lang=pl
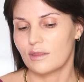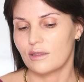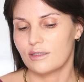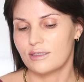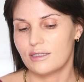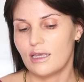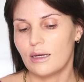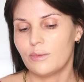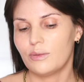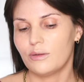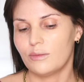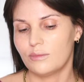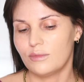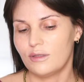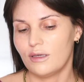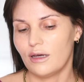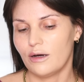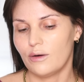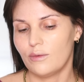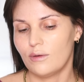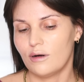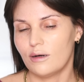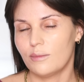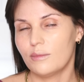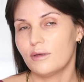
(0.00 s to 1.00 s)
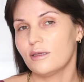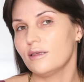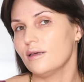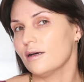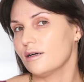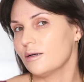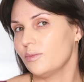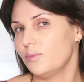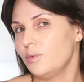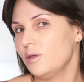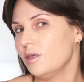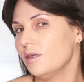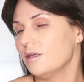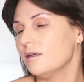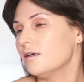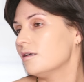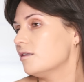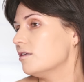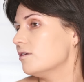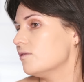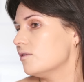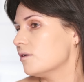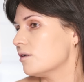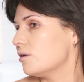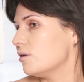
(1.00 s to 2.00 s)
zapomniałam, jak
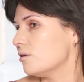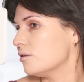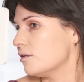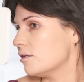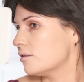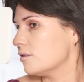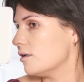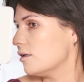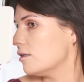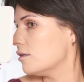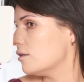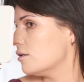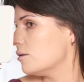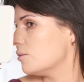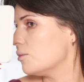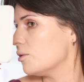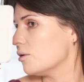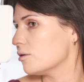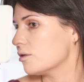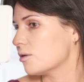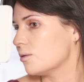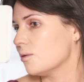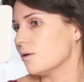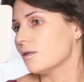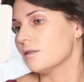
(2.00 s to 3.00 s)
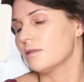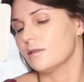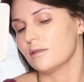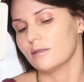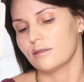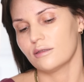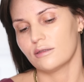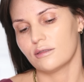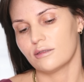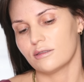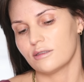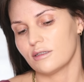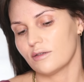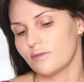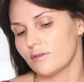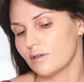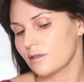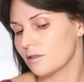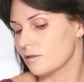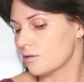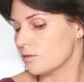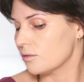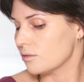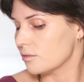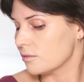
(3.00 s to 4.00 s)
pięknie wygląda ten podkład z
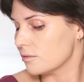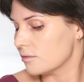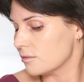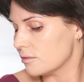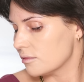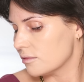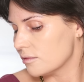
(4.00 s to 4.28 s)
afektu.